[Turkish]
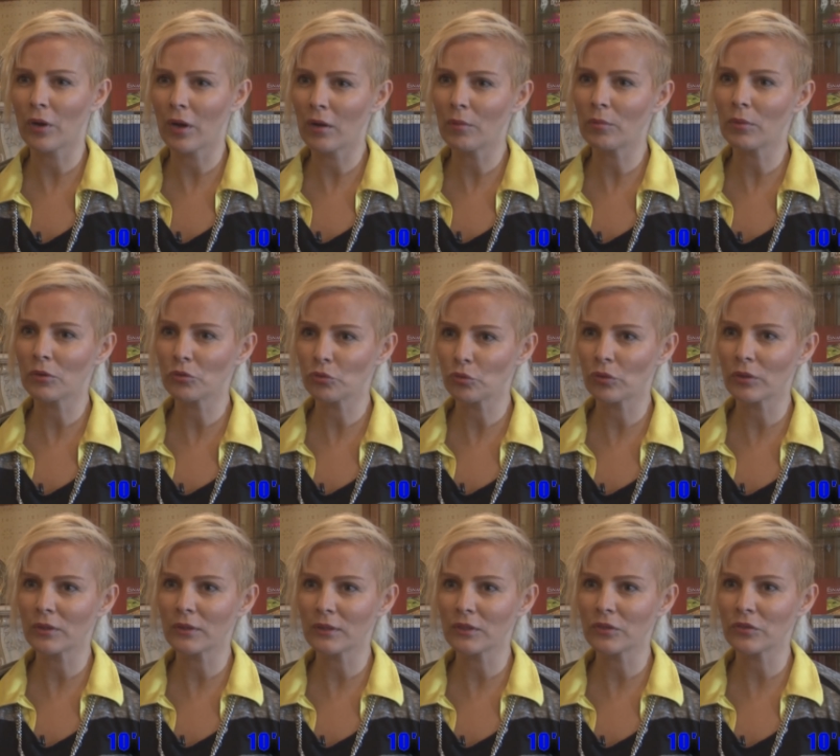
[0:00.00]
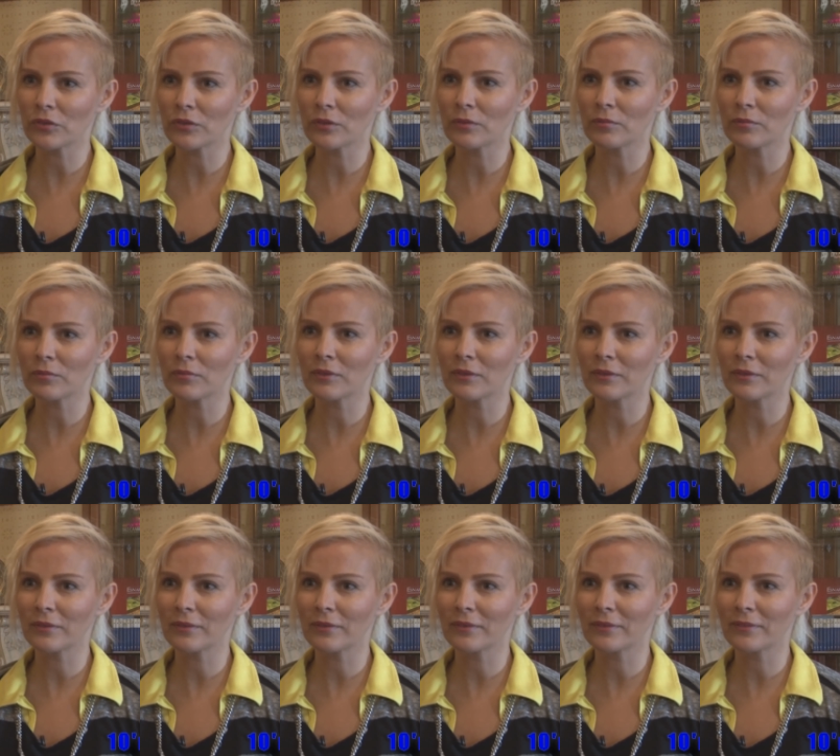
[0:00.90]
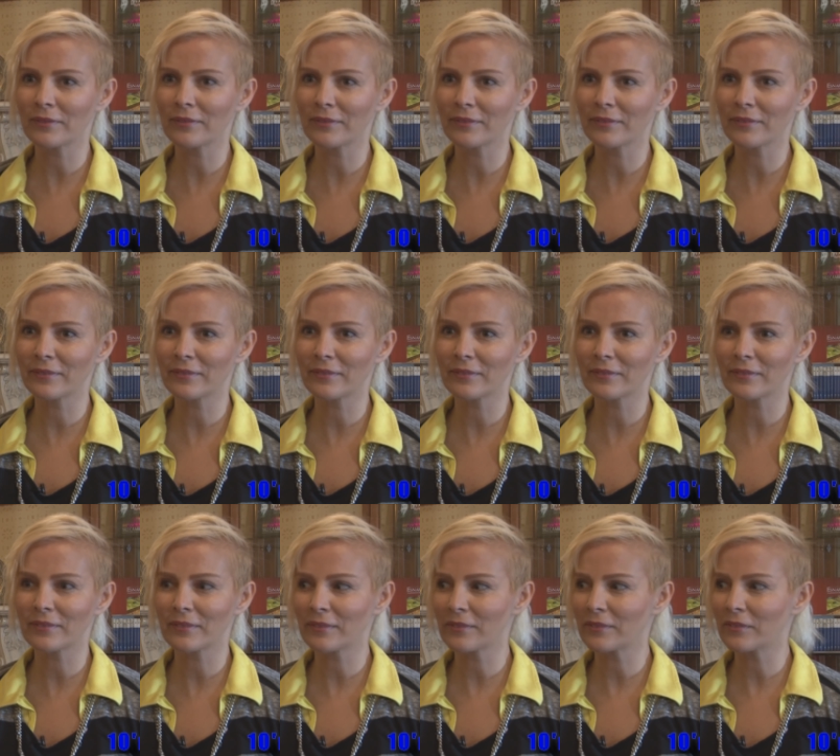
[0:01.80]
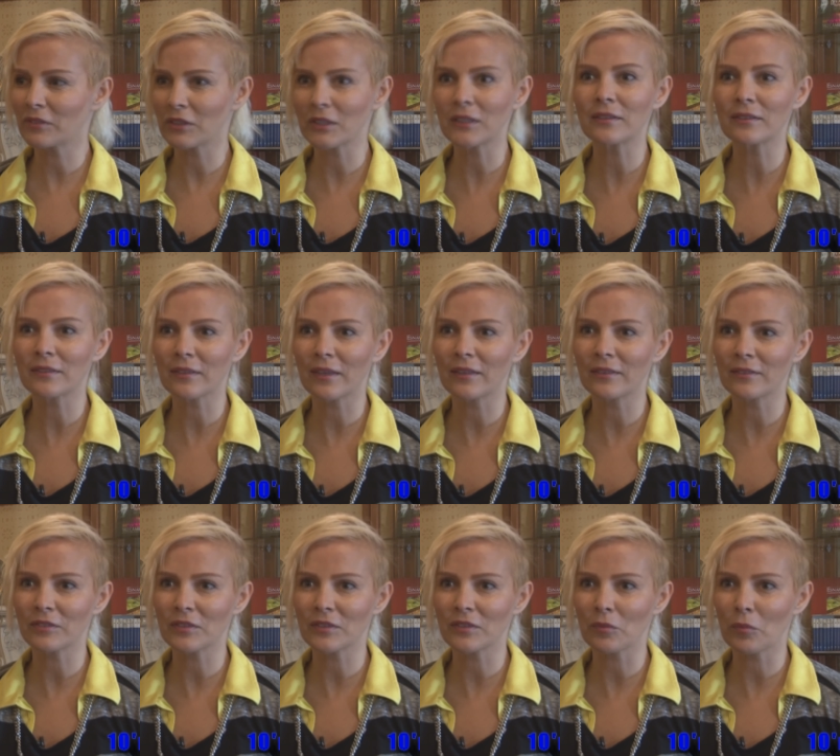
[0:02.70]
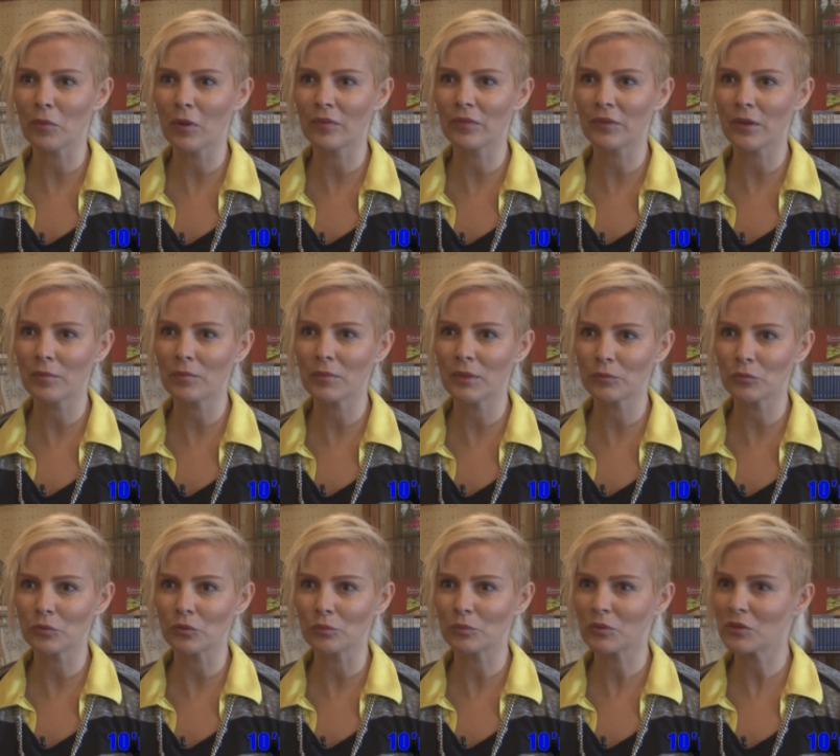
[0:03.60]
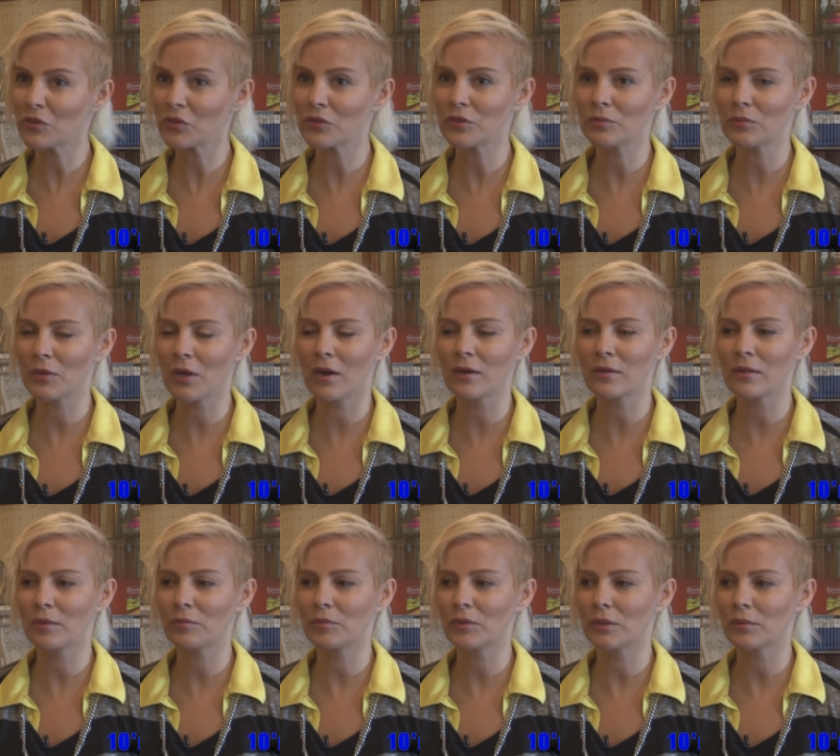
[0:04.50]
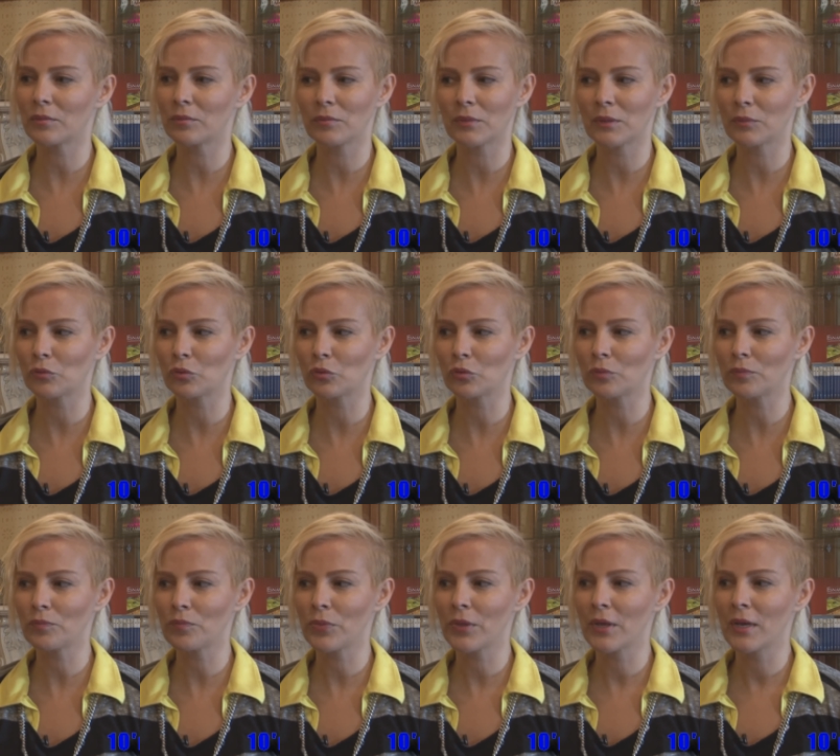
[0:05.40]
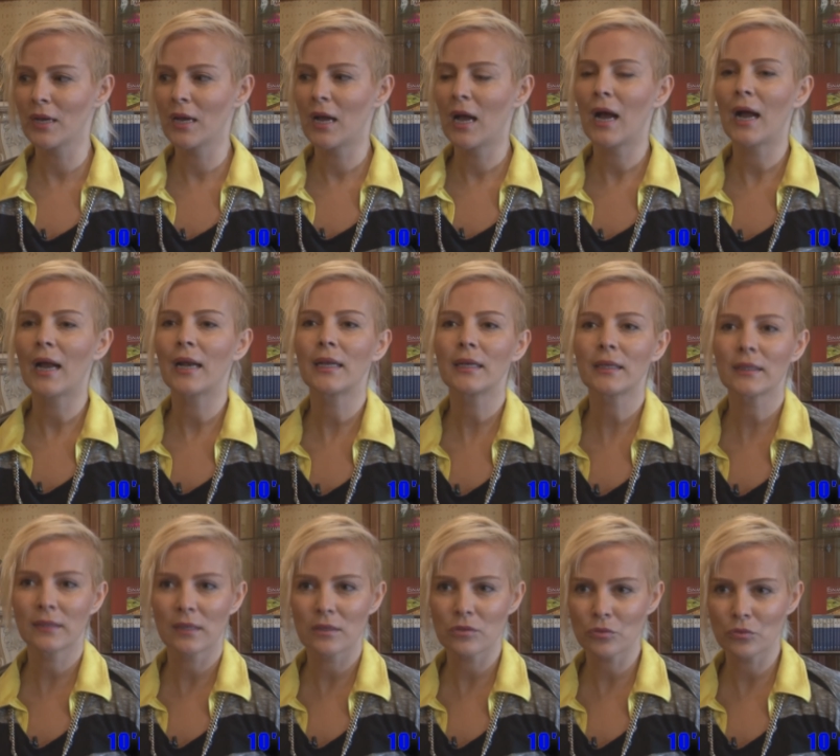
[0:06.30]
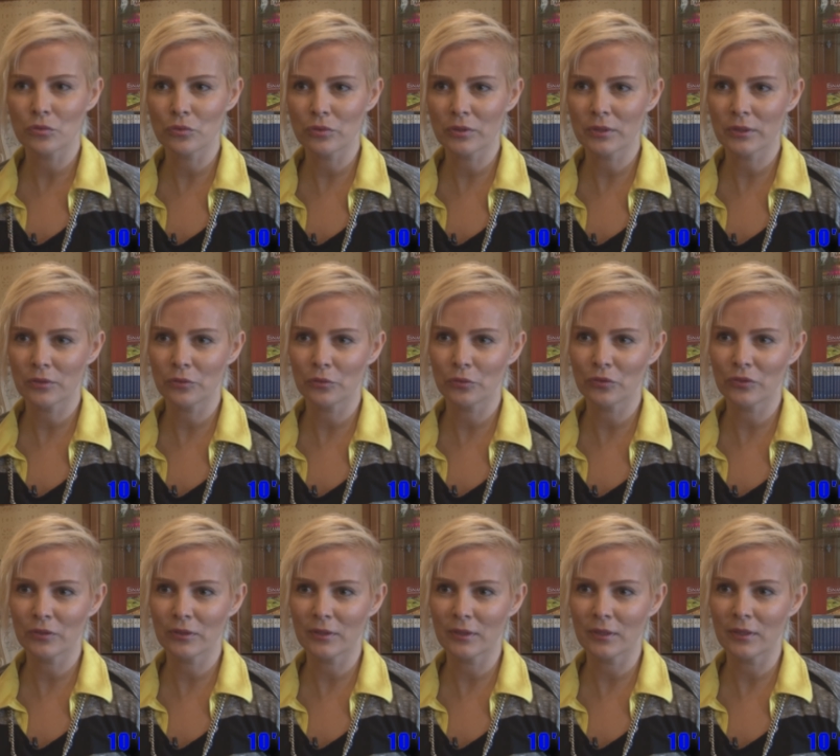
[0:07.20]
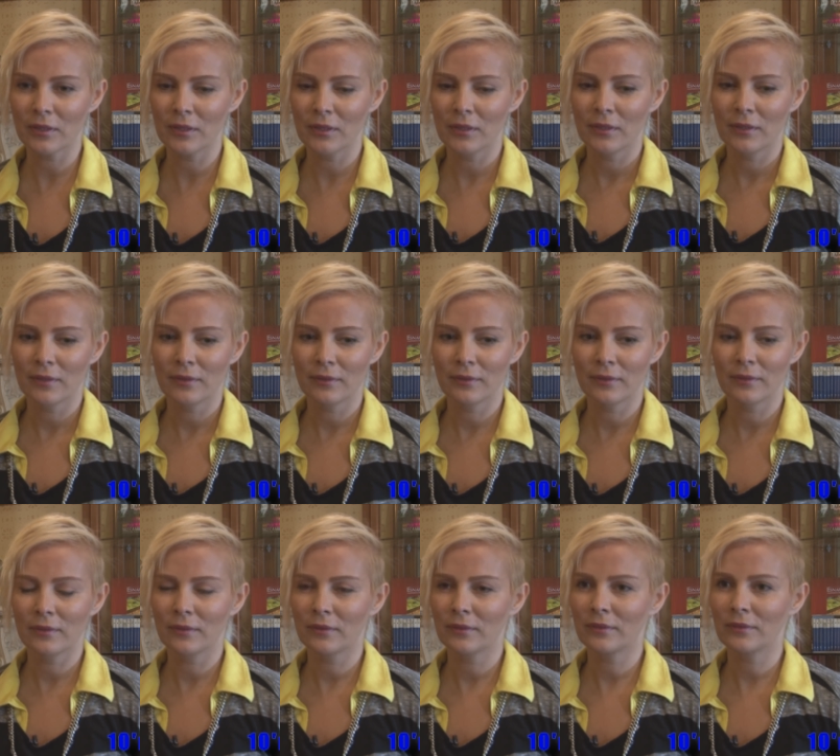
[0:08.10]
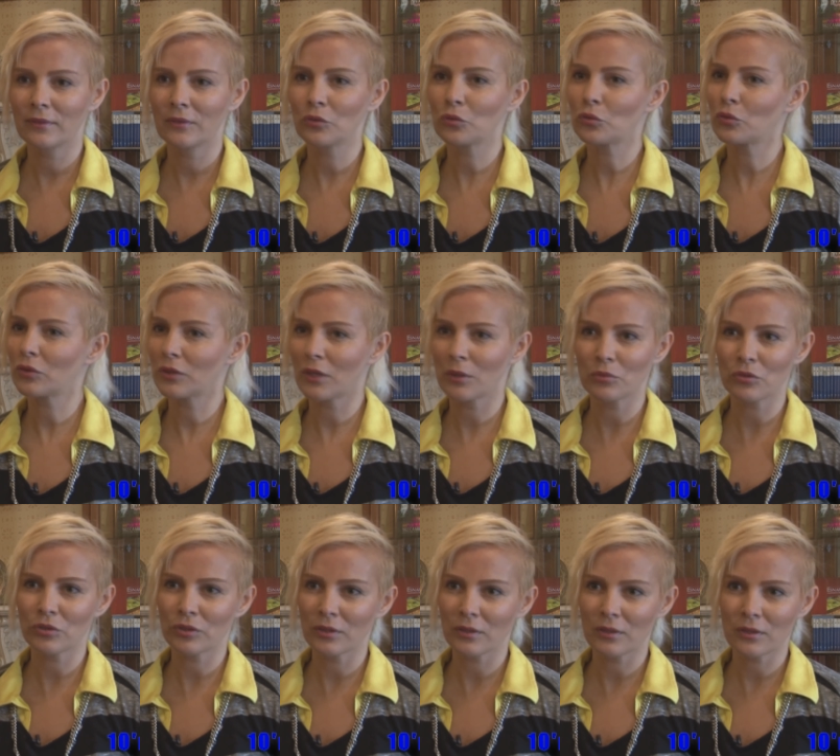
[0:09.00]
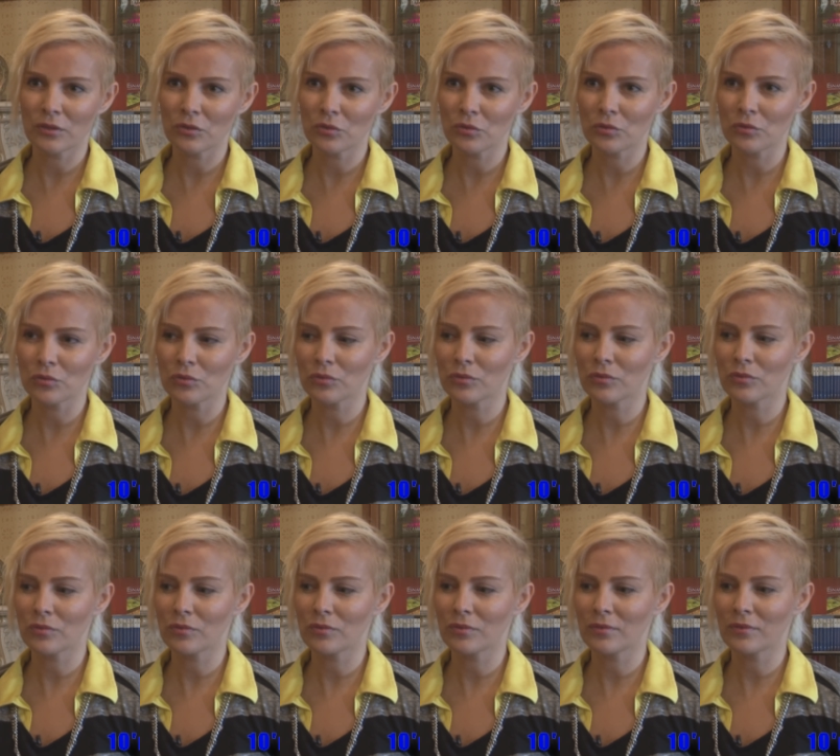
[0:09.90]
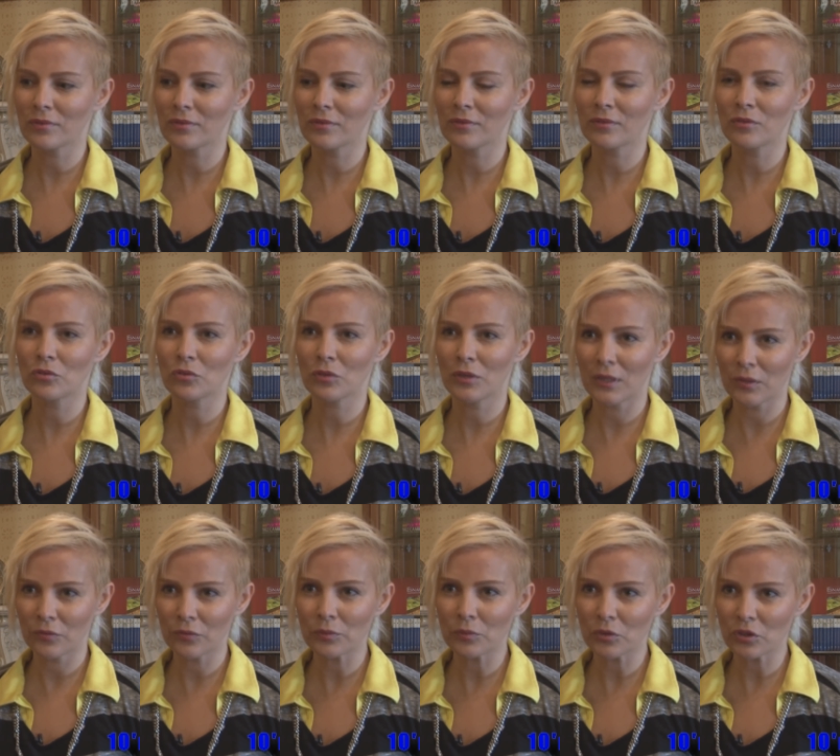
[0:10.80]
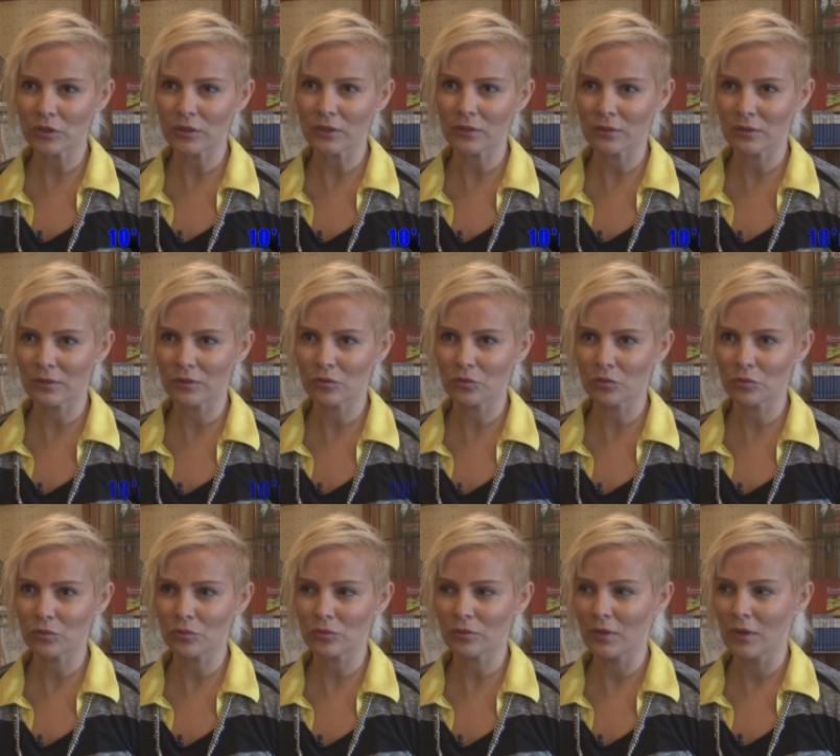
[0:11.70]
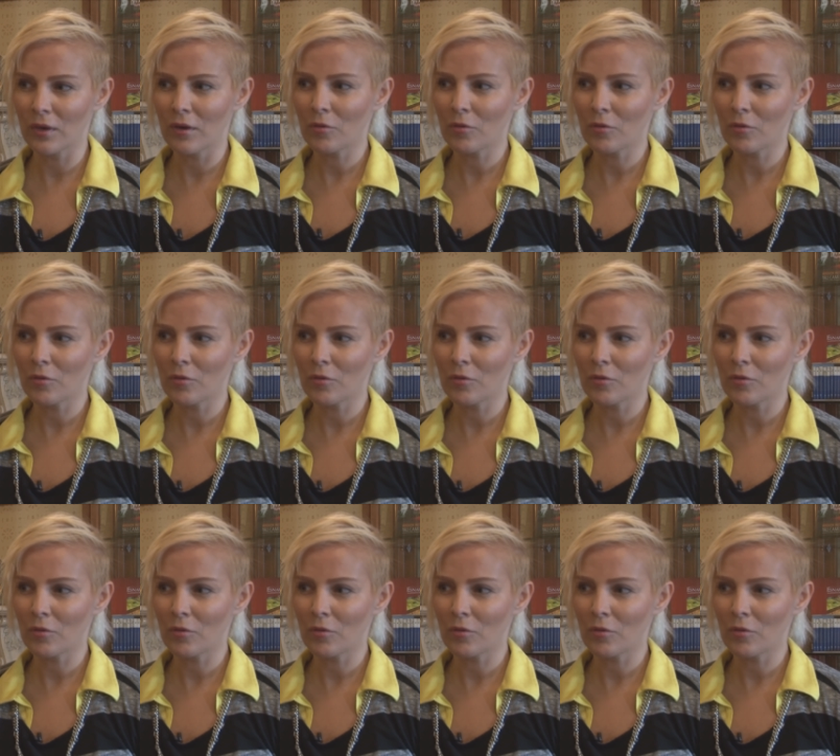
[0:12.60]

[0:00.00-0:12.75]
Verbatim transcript: Galiba şu anda yaşadığım e, vakitten ve zamandan memnunum. Yaşadığım yerden de memnunum. Her ne kadar zorlukları olsa da e, çok güzel bir şehirde yaşıyoruz. E, çok keyifli bir şehirde yaşıyoruz.